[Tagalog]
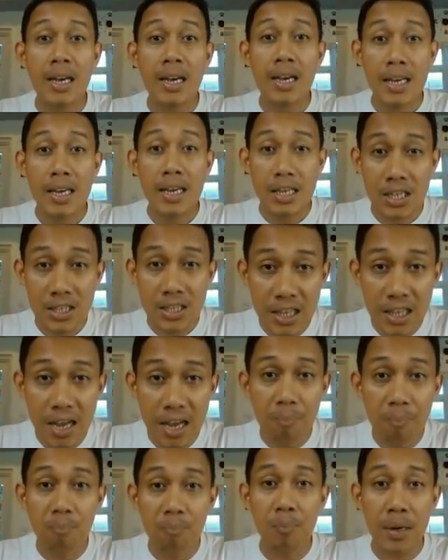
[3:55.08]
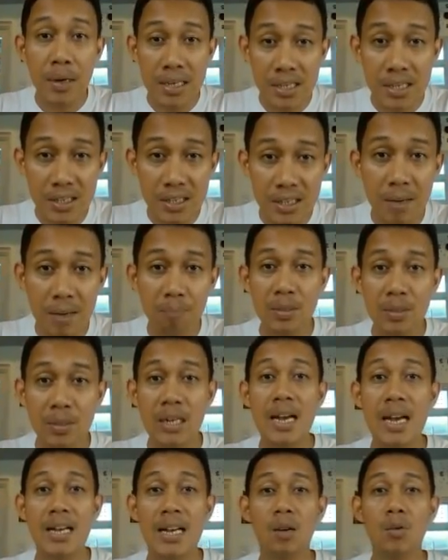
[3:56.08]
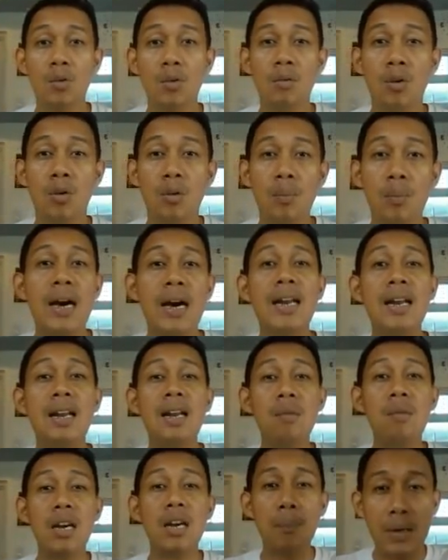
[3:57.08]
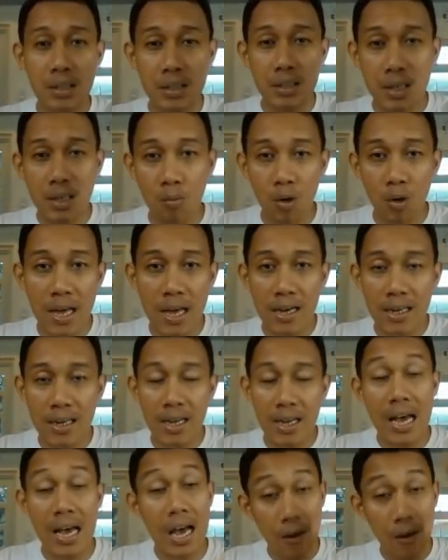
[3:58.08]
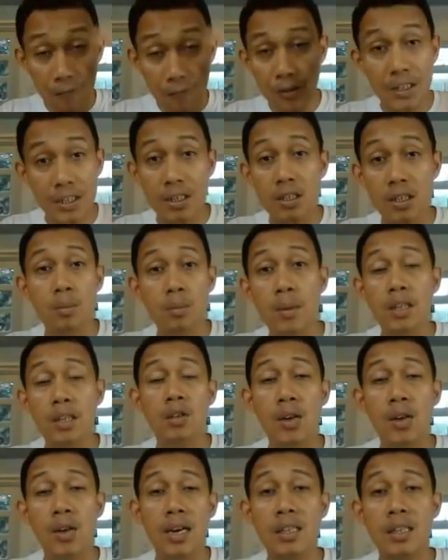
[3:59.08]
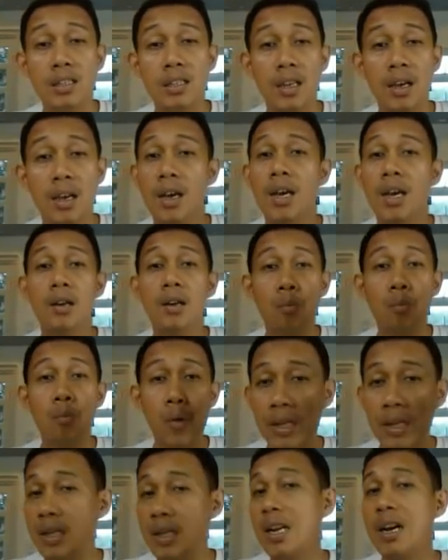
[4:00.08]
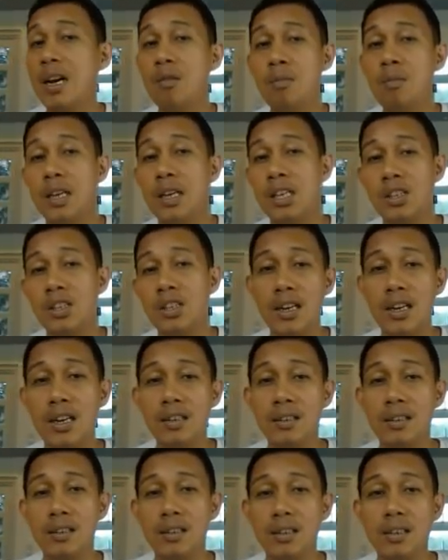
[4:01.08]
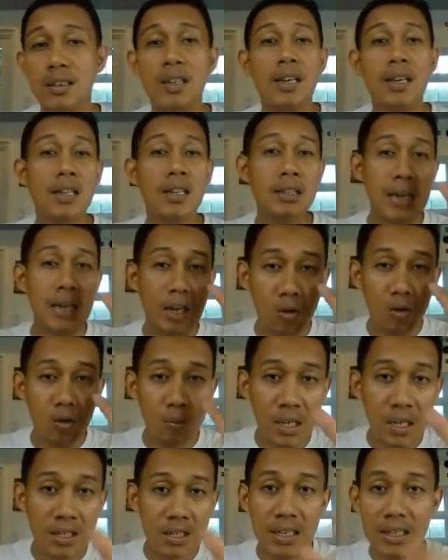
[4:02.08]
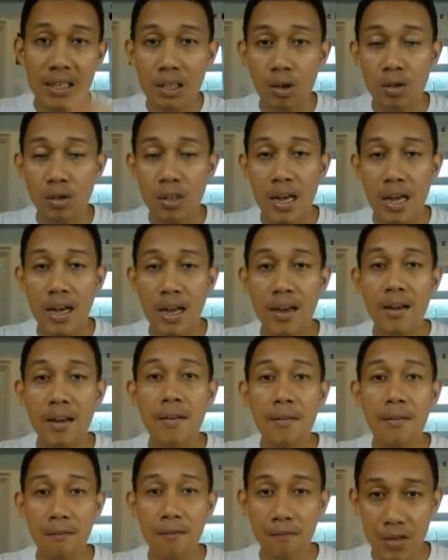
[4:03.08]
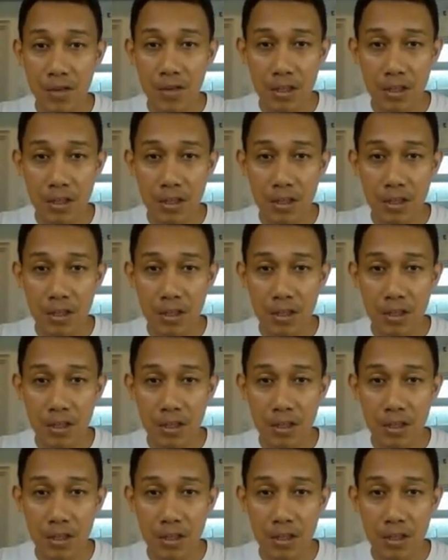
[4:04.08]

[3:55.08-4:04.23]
step by step na gagawin mo para makapagsimula ka na. After this video guys, pwede na kayong mag-start na kumita dito sa video